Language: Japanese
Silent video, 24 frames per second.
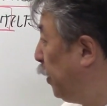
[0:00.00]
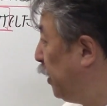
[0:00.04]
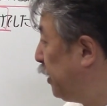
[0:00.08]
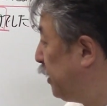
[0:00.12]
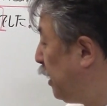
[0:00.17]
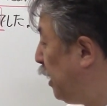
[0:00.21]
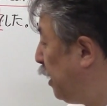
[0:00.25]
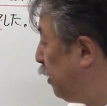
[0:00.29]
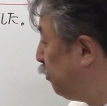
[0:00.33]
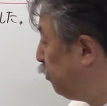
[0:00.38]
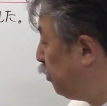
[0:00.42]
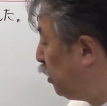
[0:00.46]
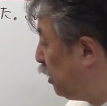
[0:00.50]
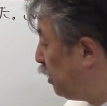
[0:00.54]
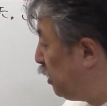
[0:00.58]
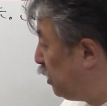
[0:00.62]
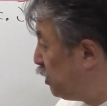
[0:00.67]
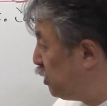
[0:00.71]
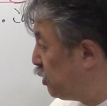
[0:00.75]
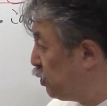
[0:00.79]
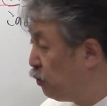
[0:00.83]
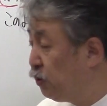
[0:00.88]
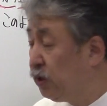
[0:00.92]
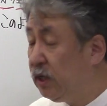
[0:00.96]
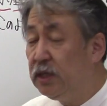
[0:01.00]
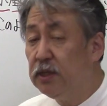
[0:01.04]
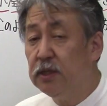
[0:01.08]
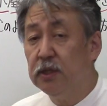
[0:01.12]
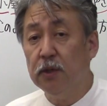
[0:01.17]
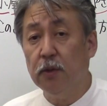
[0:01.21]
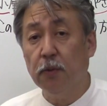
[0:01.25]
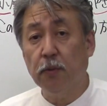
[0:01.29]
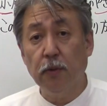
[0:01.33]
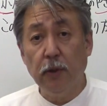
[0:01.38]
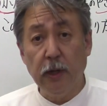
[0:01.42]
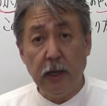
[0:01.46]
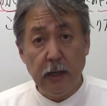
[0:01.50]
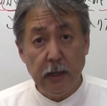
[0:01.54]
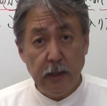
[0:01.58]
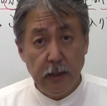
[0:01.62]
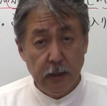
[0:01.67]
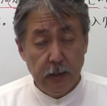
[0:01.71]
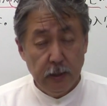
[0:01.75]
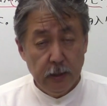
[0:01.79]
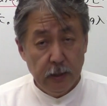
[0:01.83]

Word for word: パターンみんな一緒ですよこれ。